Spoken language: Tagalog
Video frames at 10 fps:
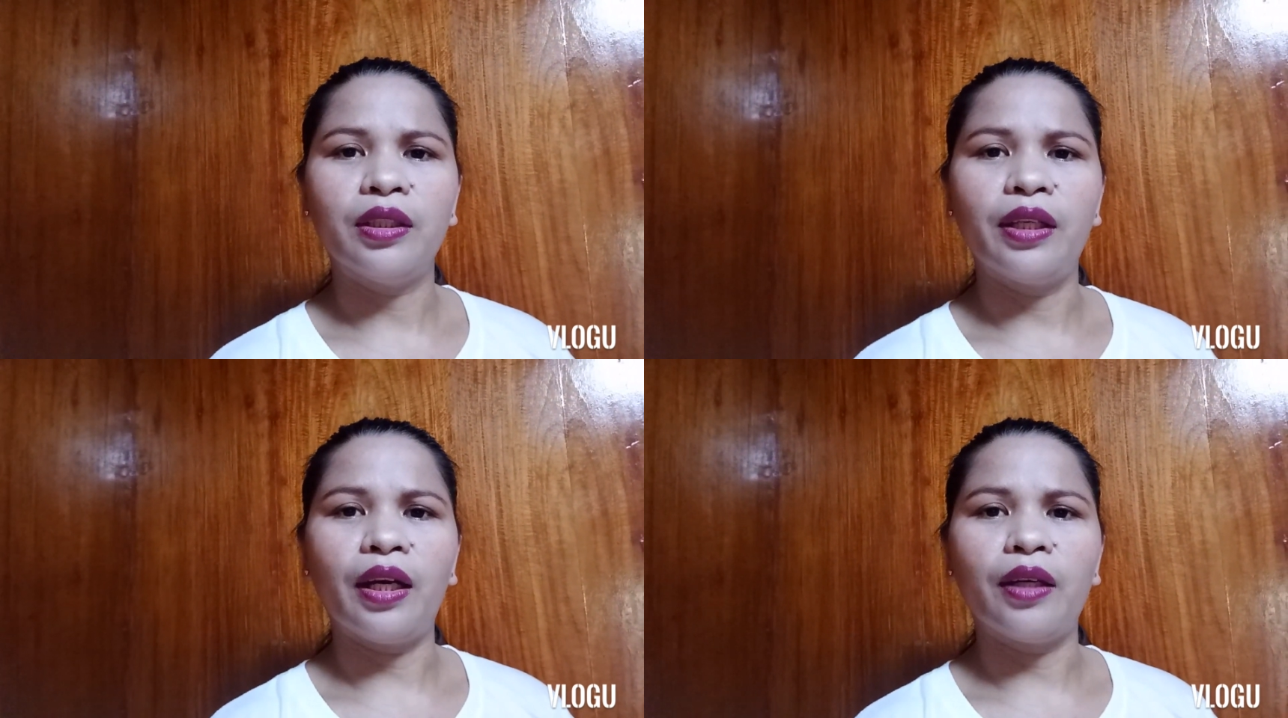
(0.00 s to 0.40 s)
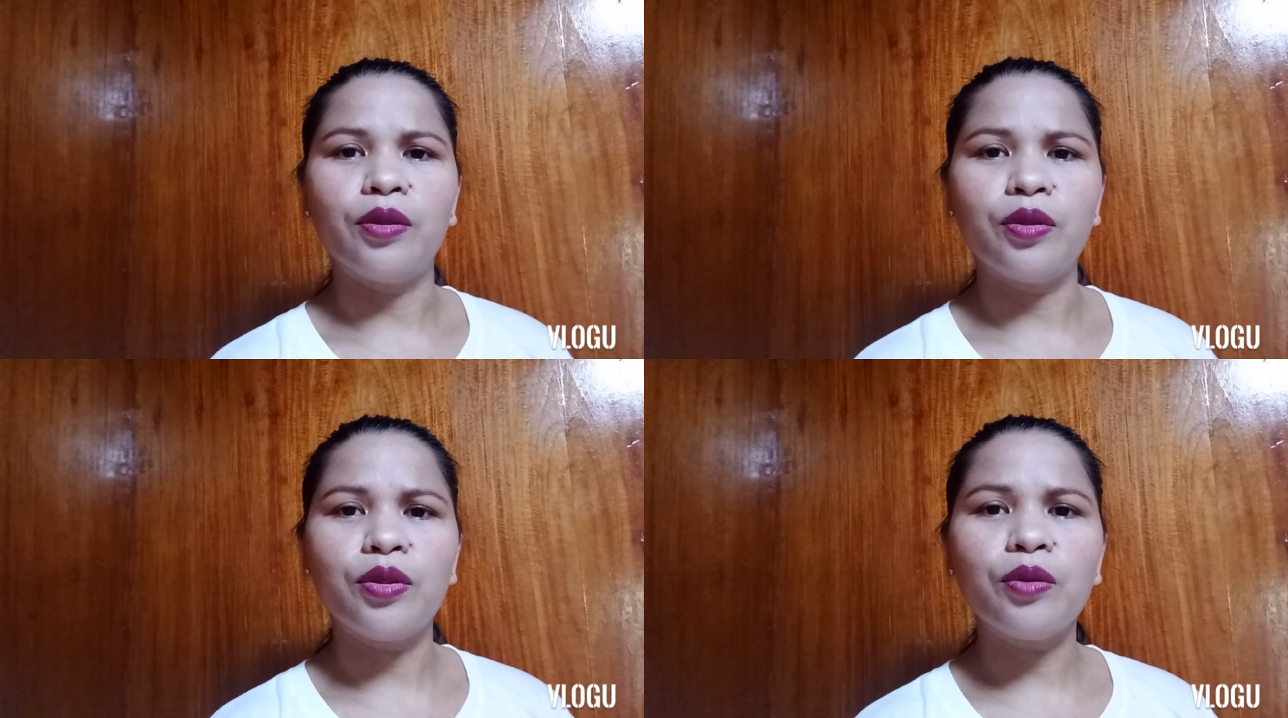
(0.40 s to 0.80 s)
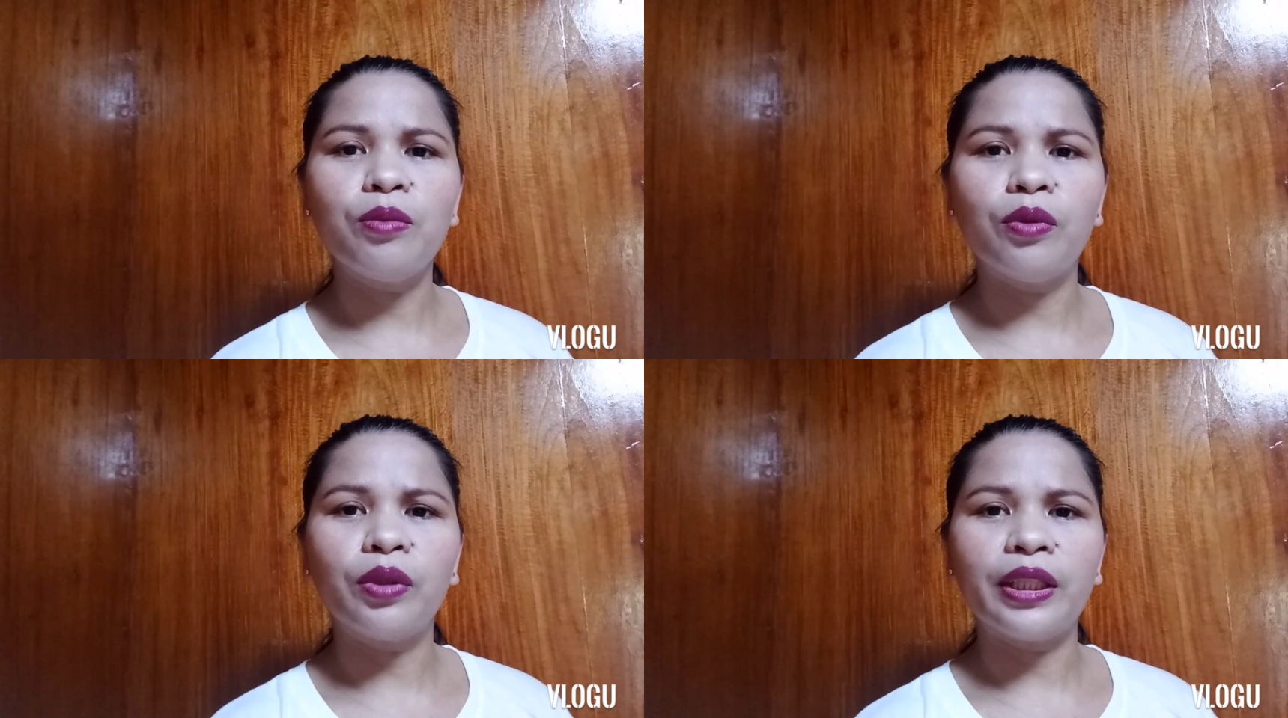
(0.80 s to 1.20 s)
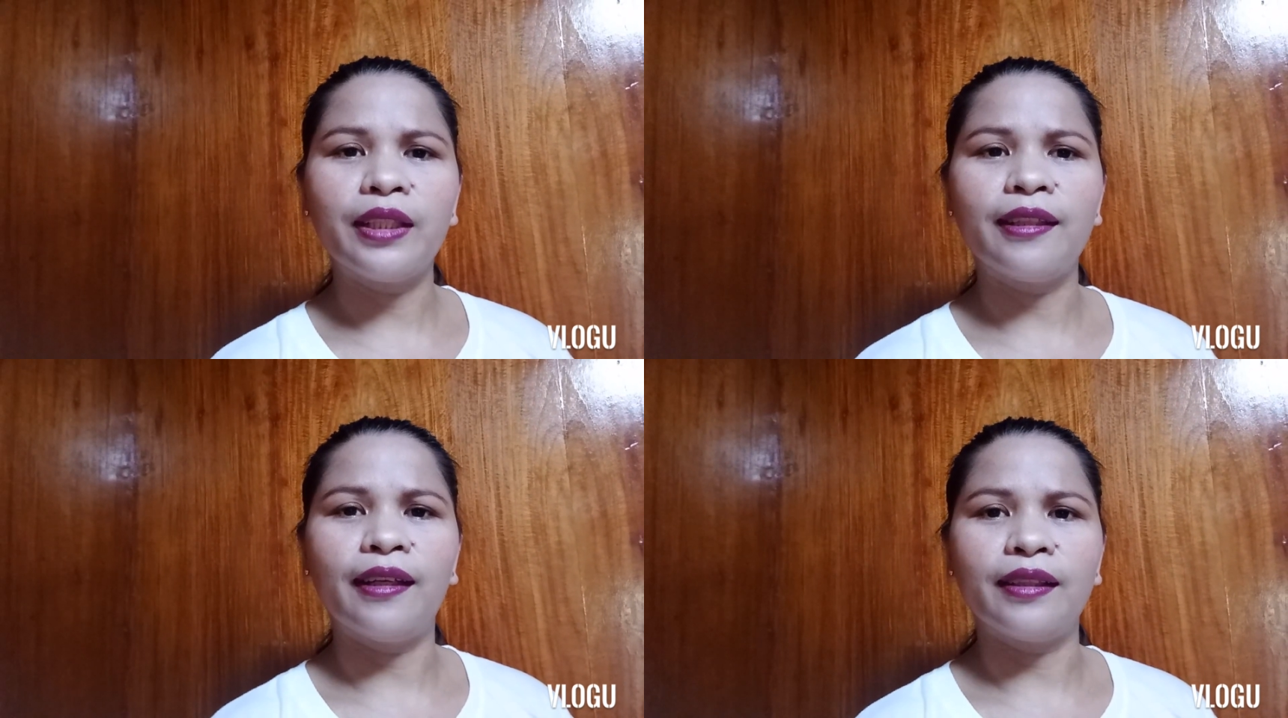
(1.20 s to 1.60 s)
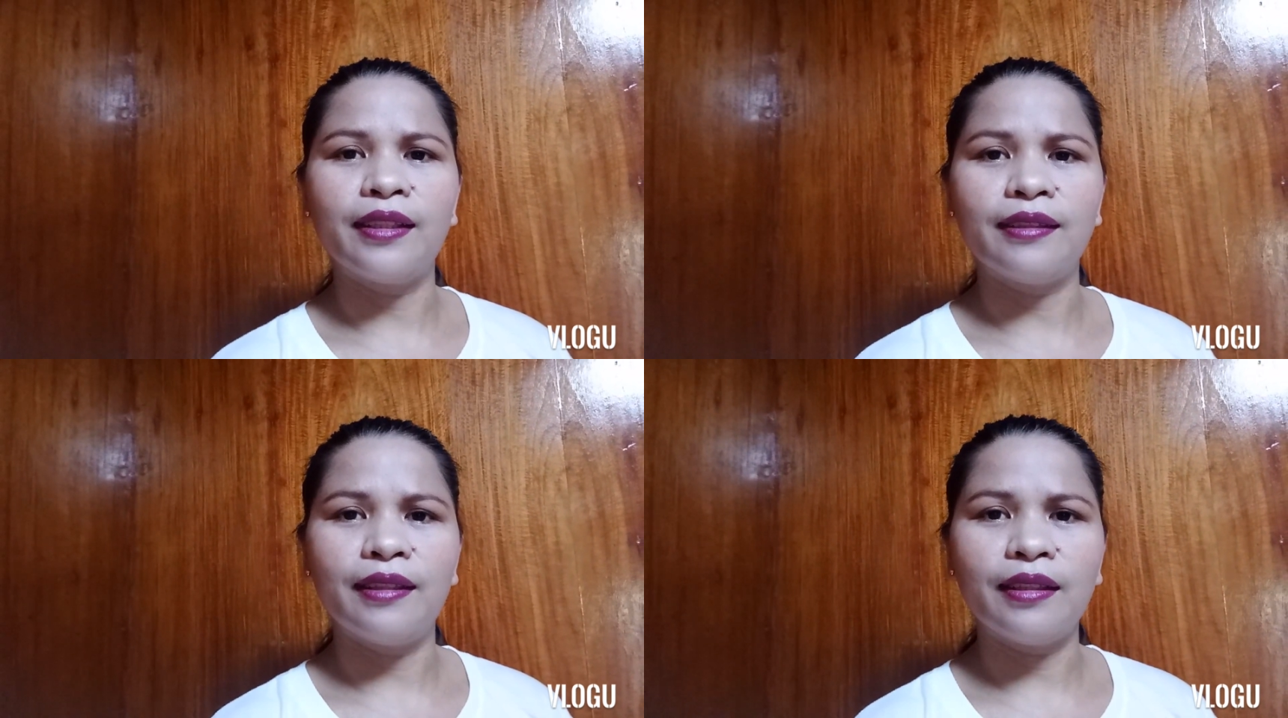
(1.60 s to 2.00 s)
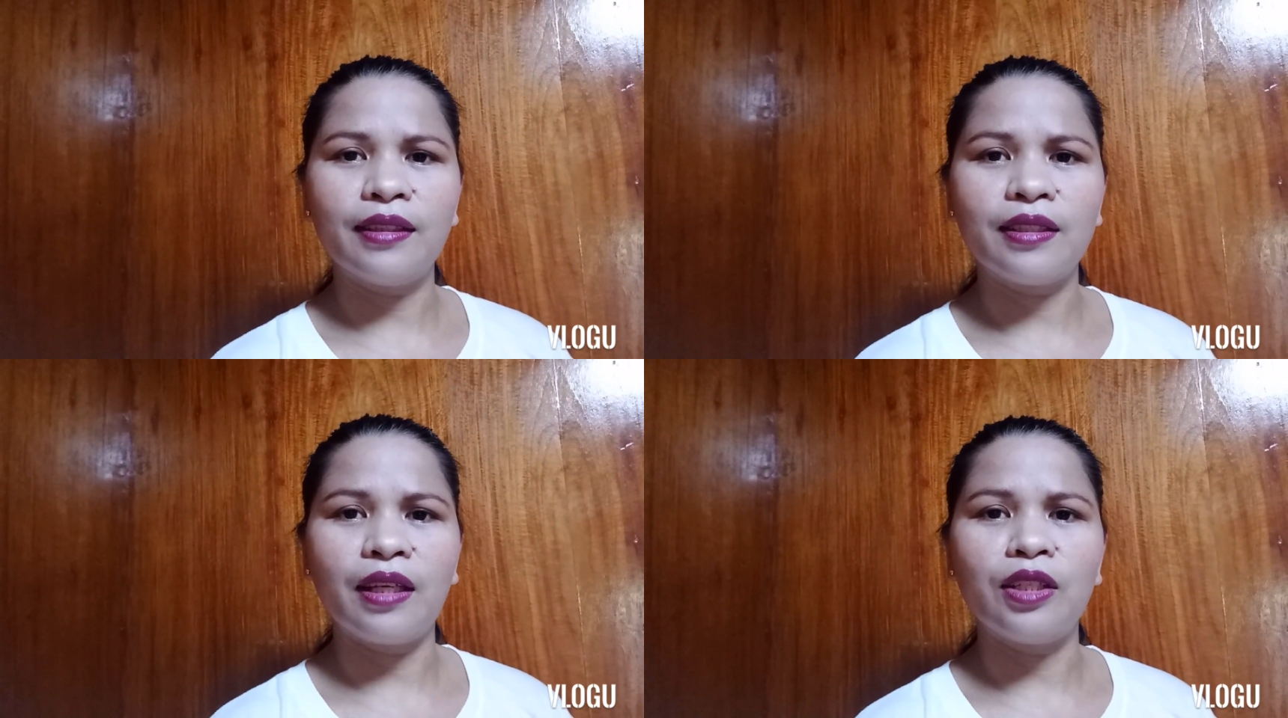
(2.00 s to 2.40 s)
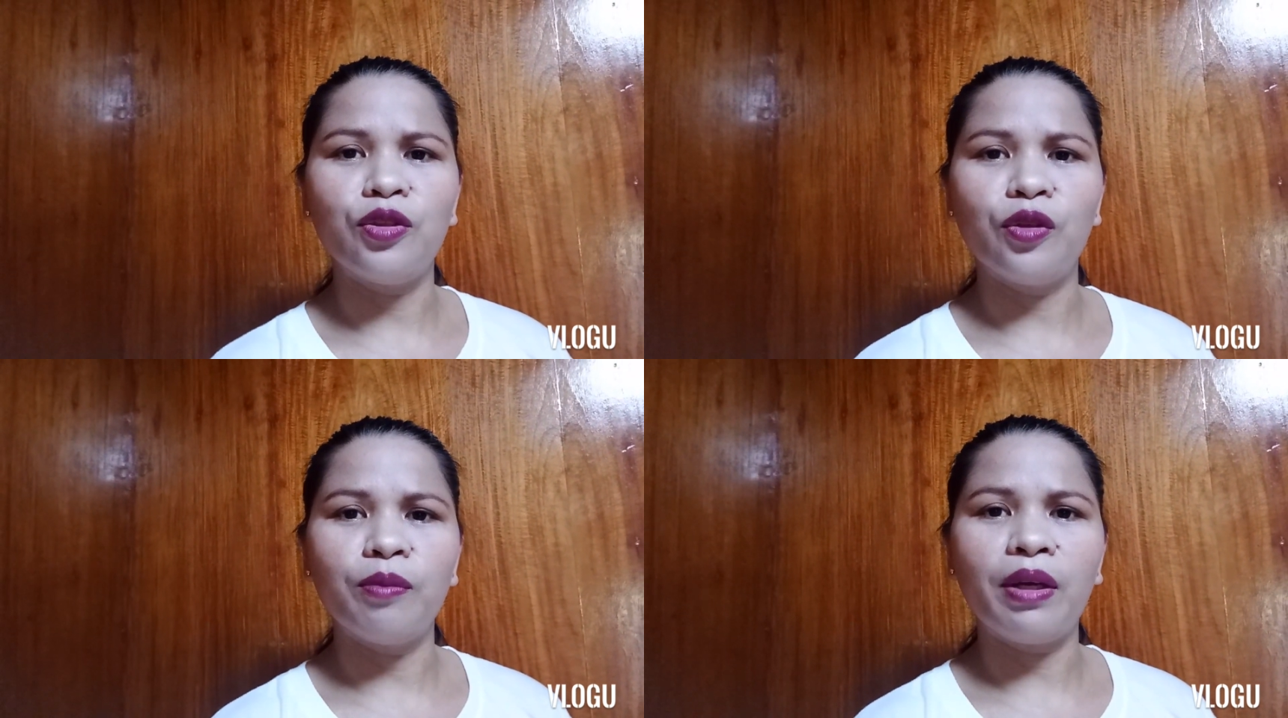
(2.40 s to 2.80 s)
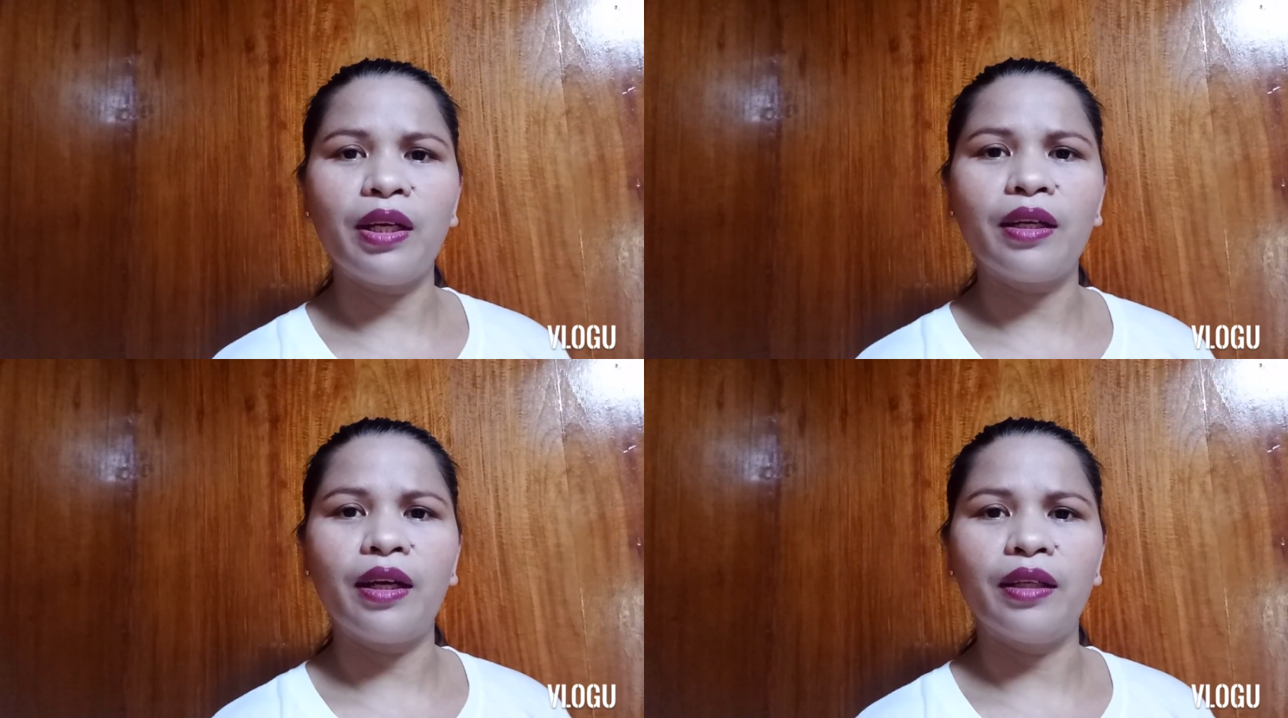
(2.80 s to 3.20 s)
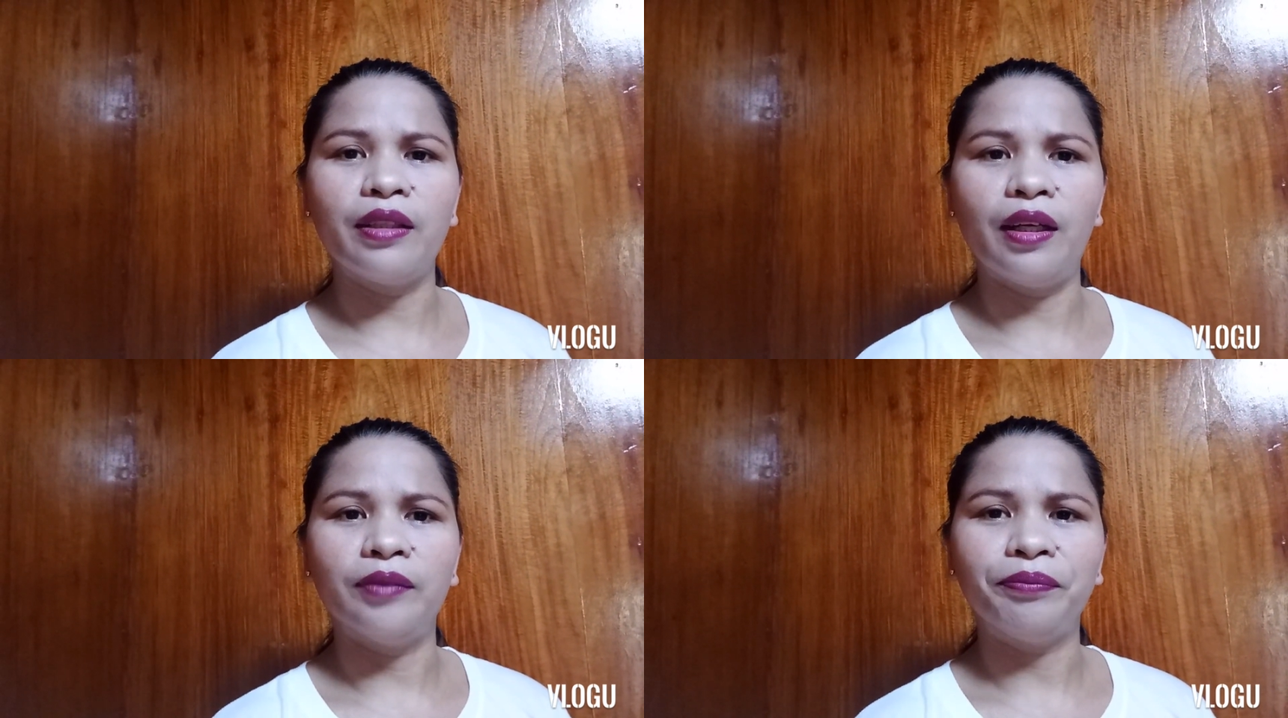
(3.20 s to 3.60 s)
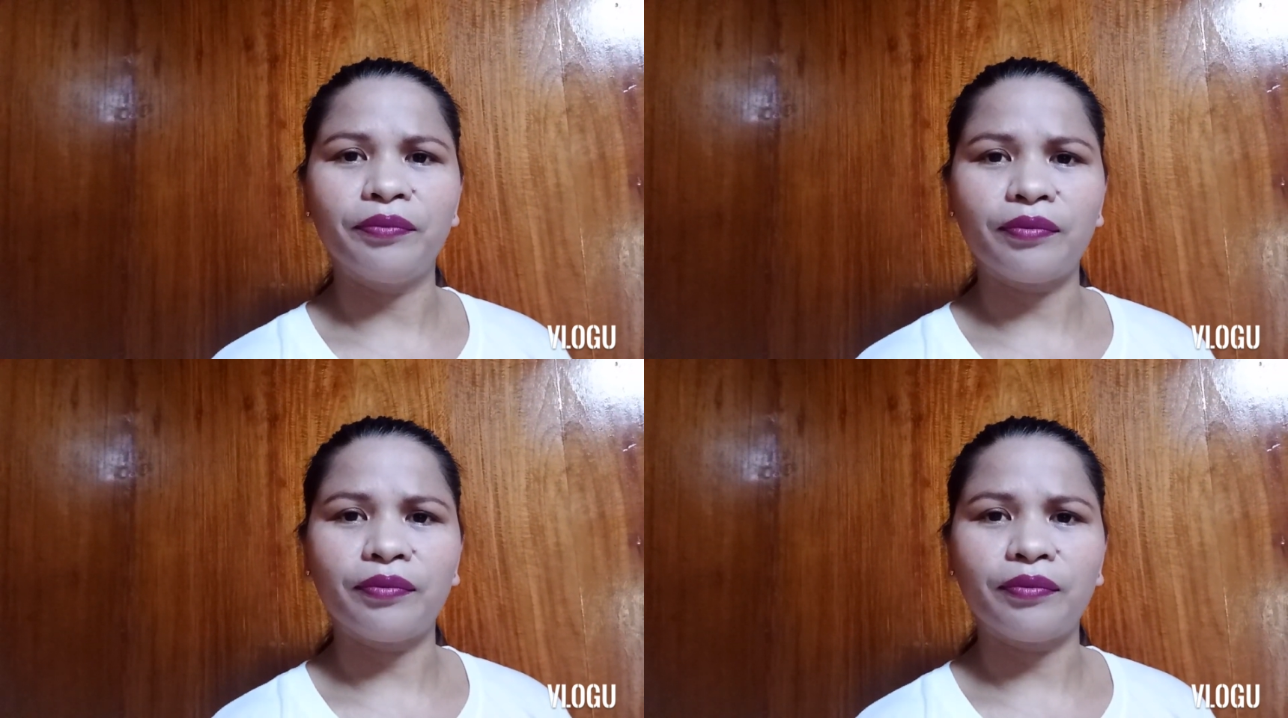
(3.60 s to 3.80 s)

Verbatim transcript: na kayo'y subukin ng higit sa inyong makakaya